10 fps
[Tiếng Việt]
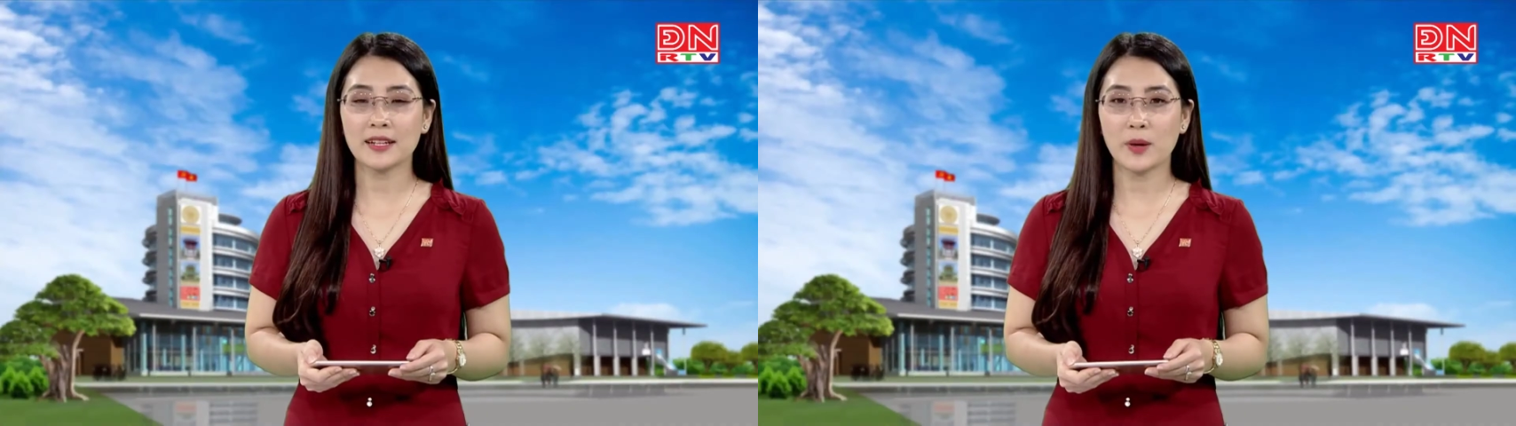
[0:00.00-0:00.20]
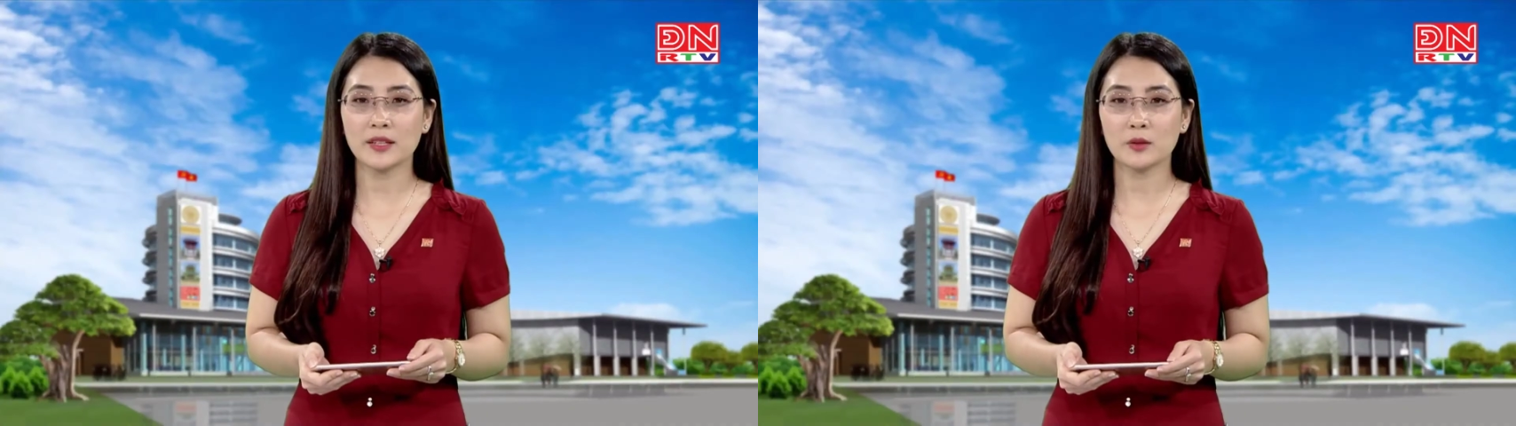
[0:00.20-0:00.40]
an
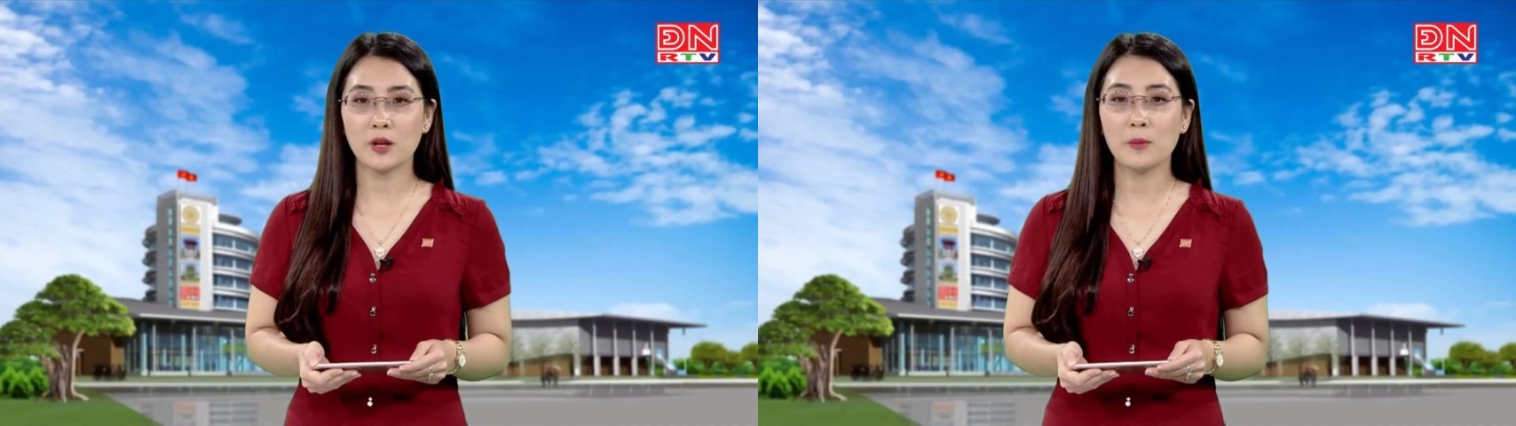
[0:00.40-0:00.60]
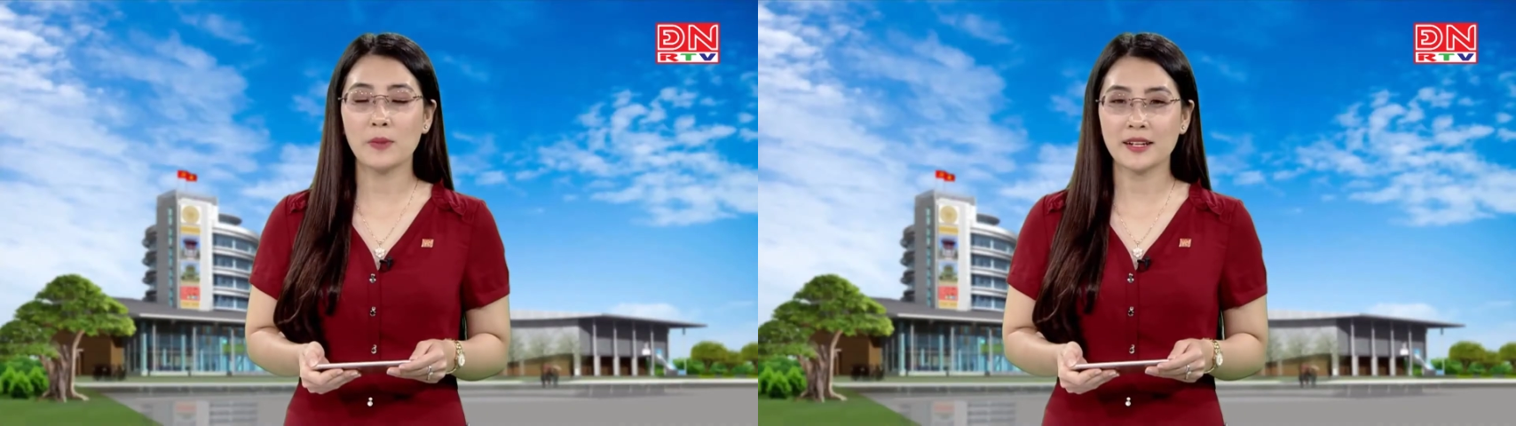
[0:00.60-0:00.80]
toàn giao
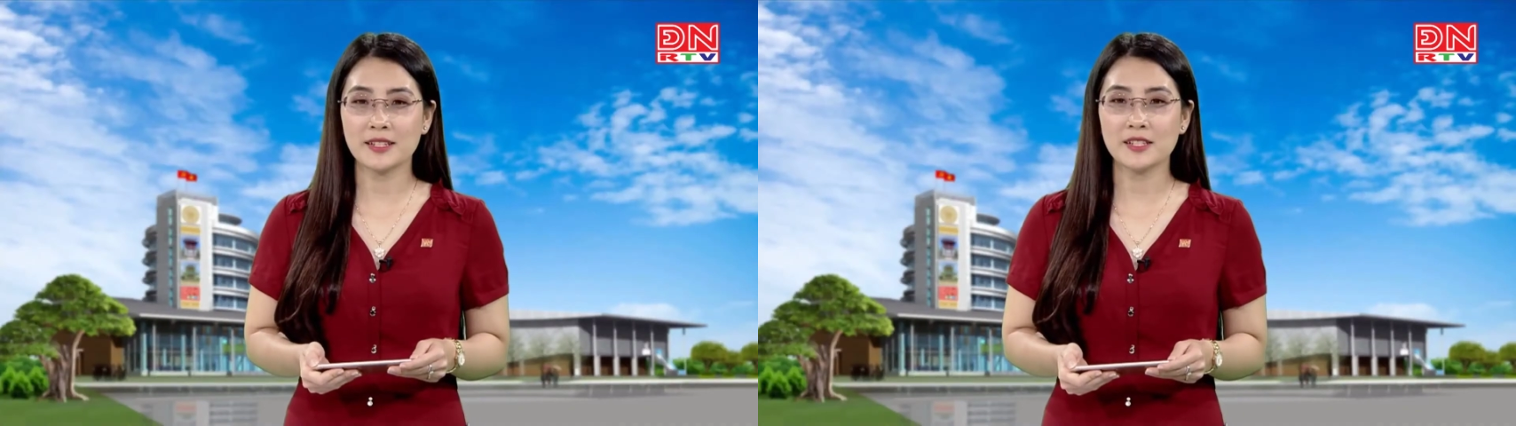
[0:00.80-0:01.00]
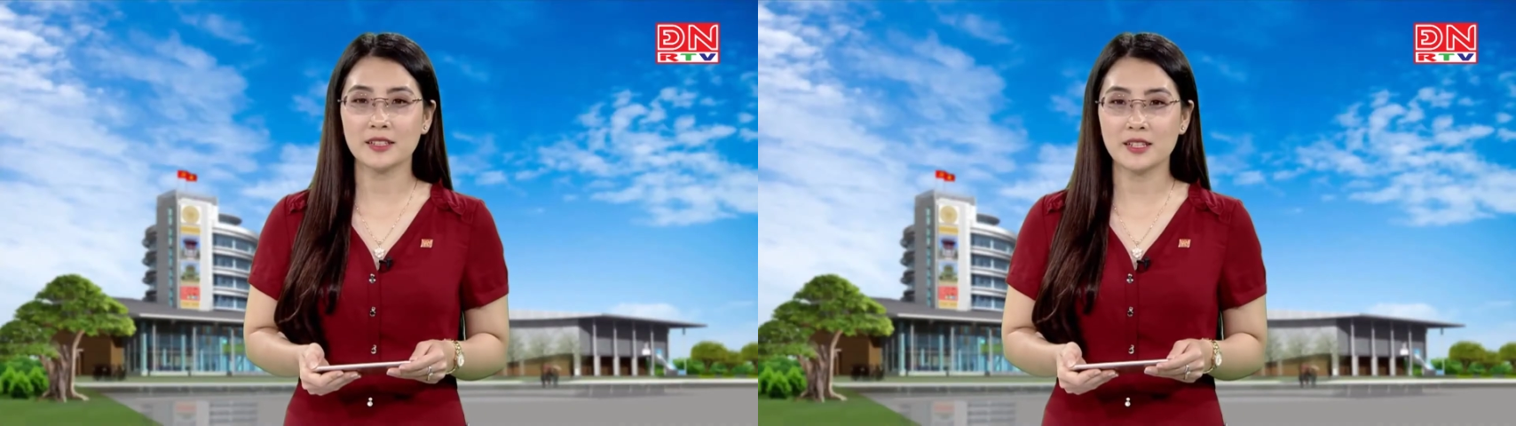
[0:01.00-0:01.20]
thông, an
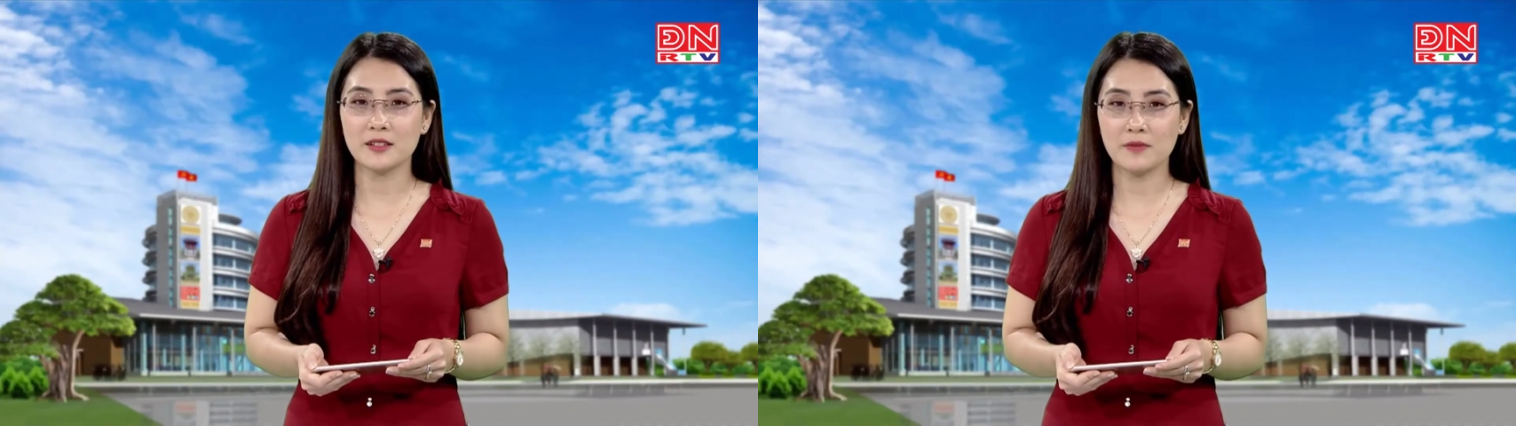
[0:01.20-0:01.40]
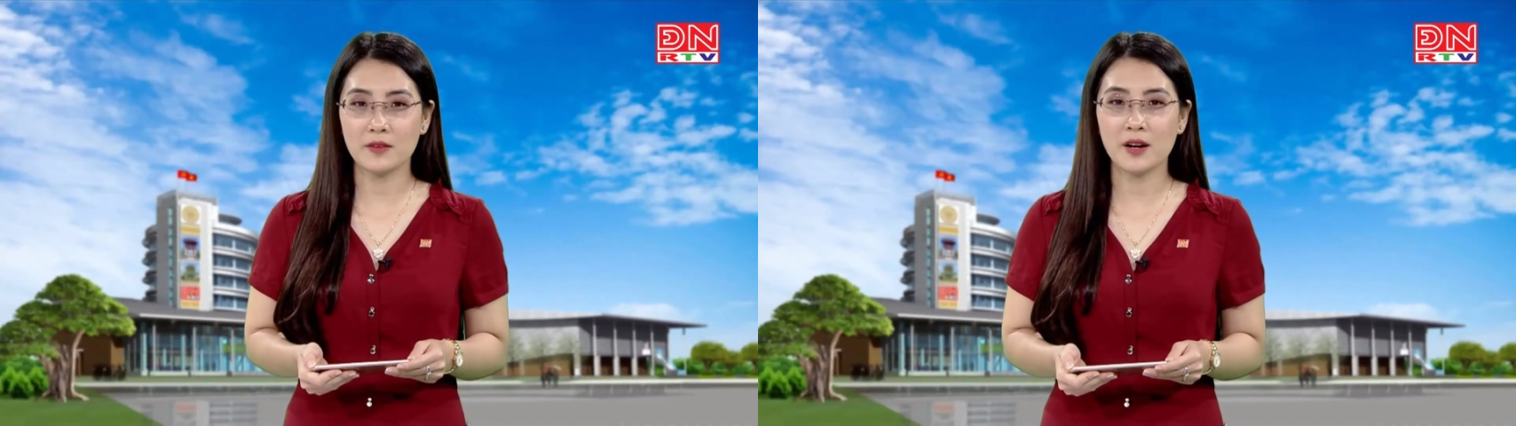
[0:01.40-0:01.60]
ninh trật tự,
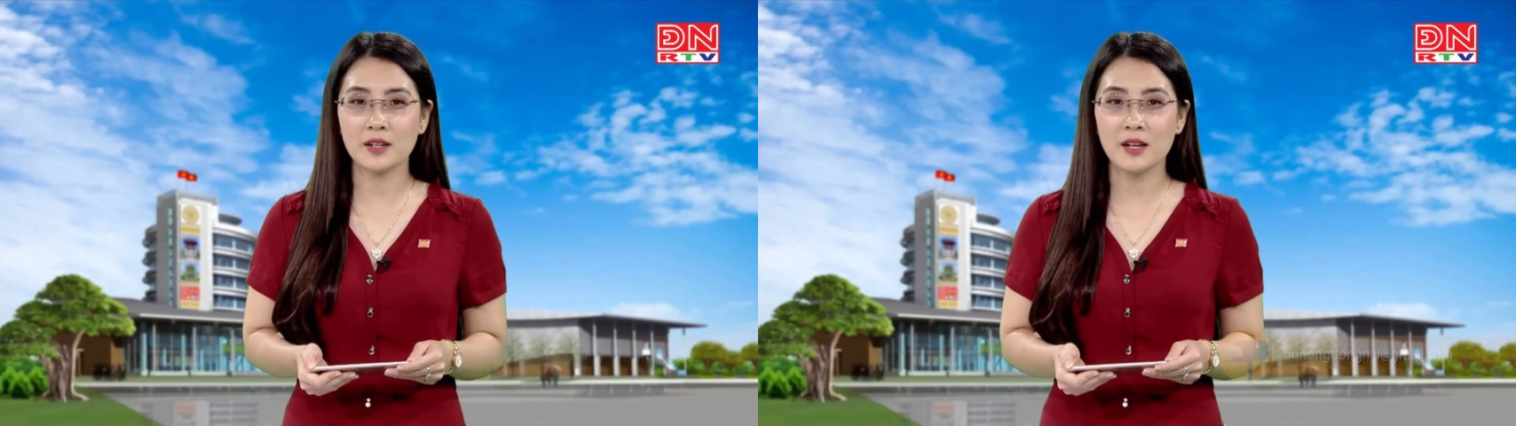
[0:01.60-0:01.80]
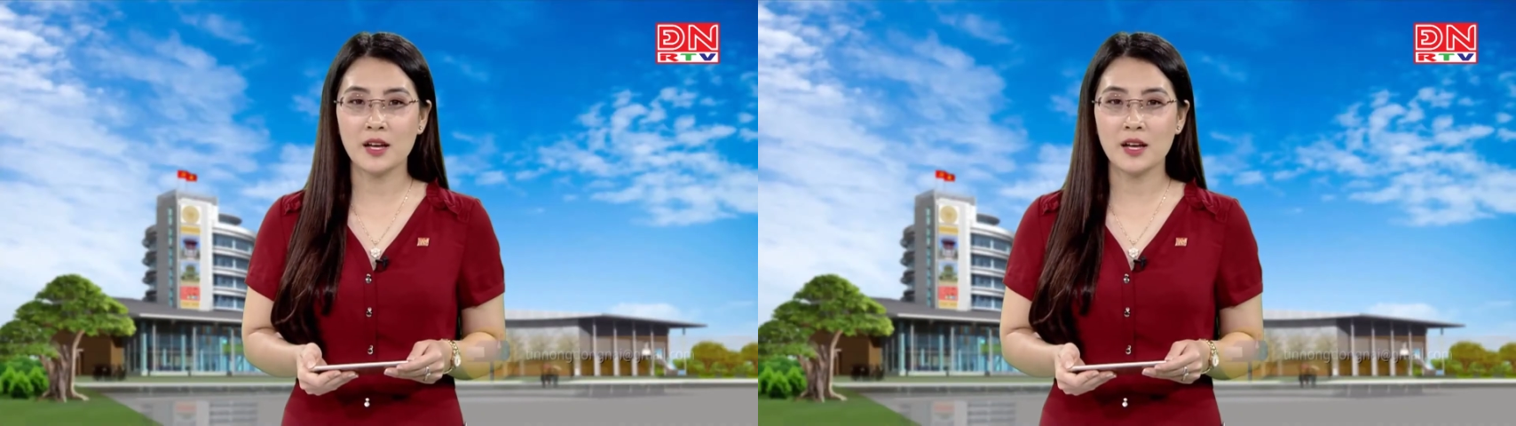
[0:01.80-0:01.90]
vân vân,